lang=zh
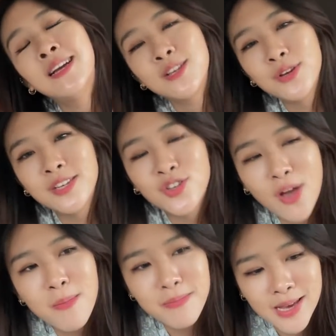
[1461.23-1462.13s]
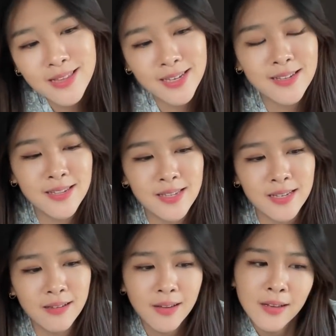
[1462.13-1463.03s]
所以生命这个事
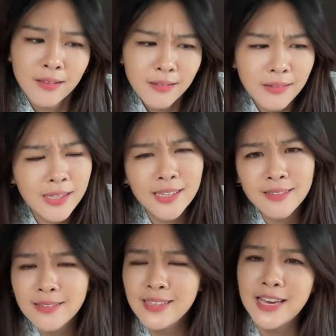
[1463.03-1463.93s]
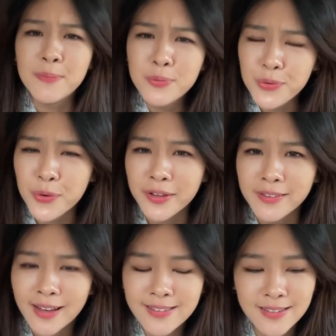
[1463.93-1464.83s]
情也其实也不远
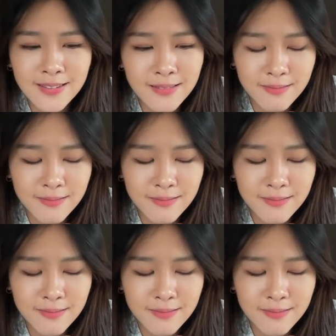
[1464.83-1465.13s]
啊，只是